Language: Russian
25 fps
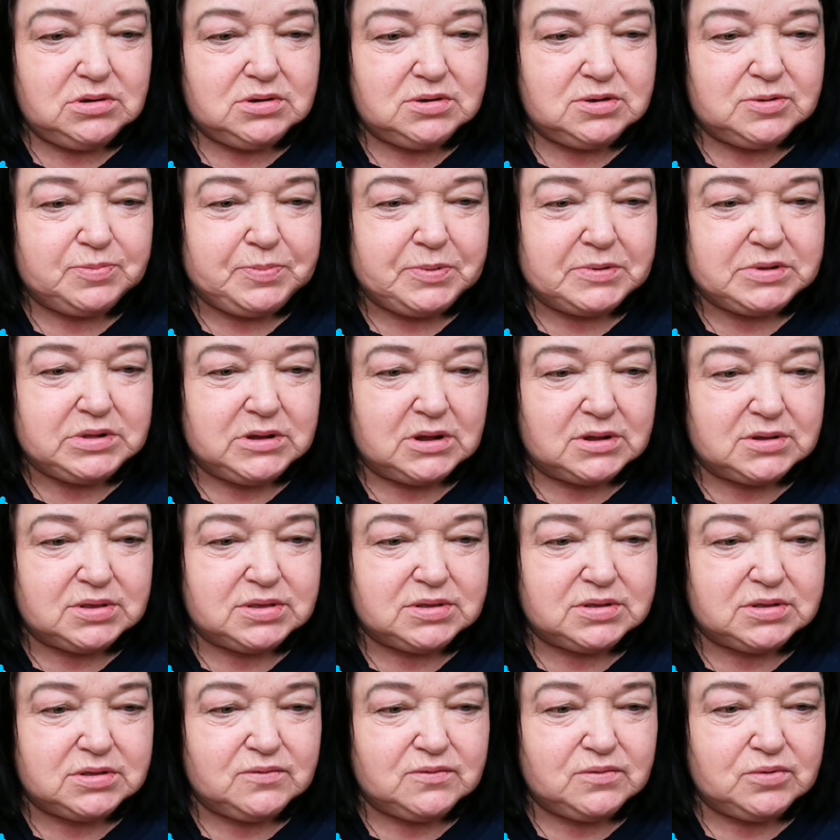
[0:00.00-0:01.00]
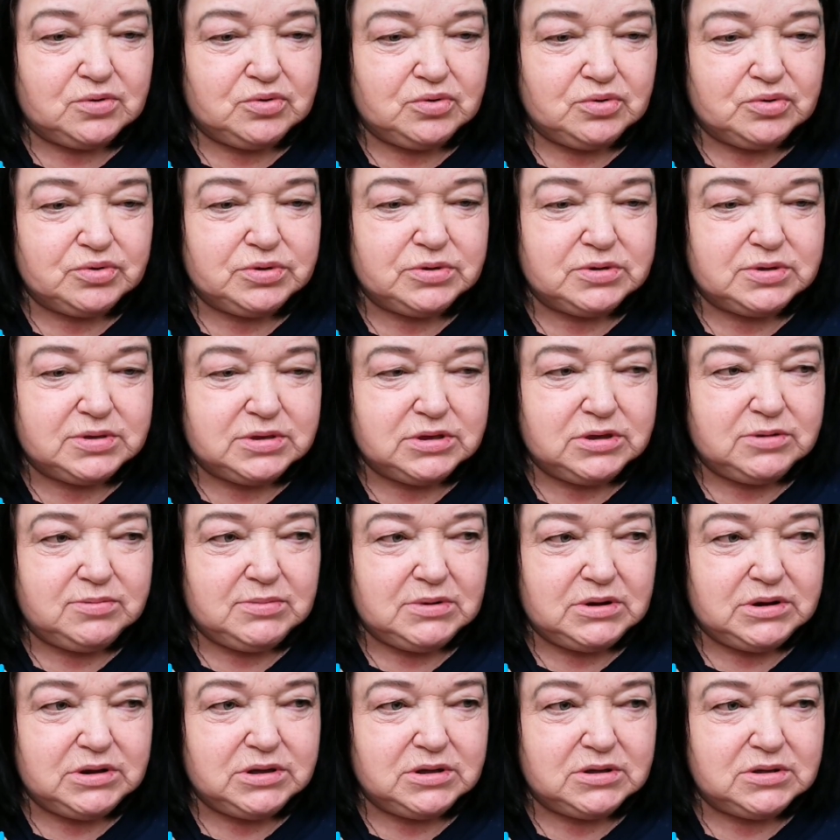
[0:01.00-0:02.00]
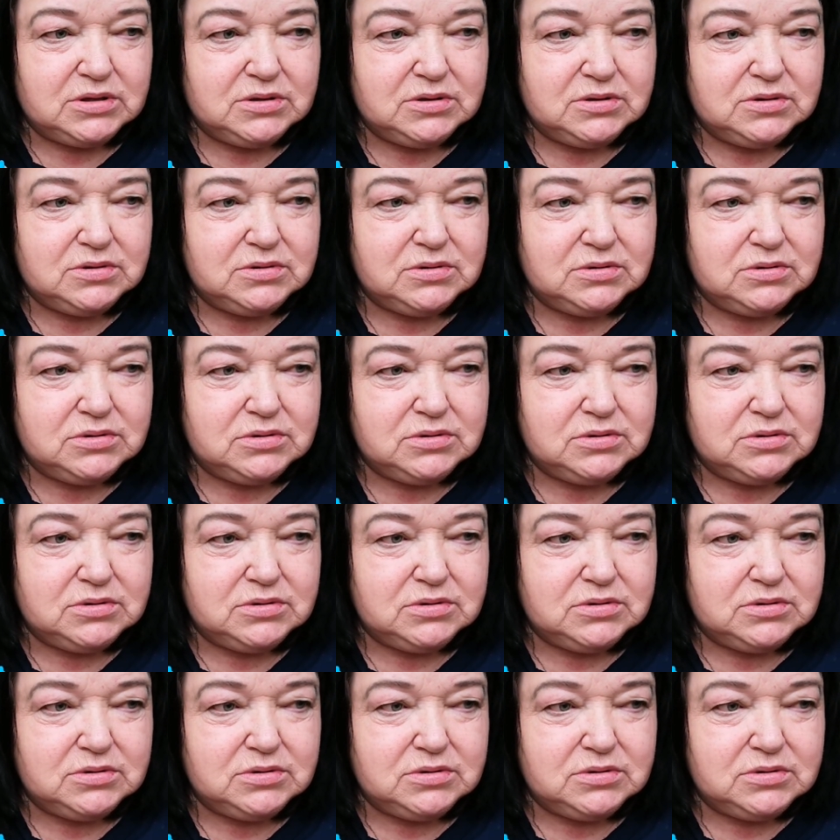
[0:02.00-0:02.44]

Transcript: С 15 ухода 7 лет.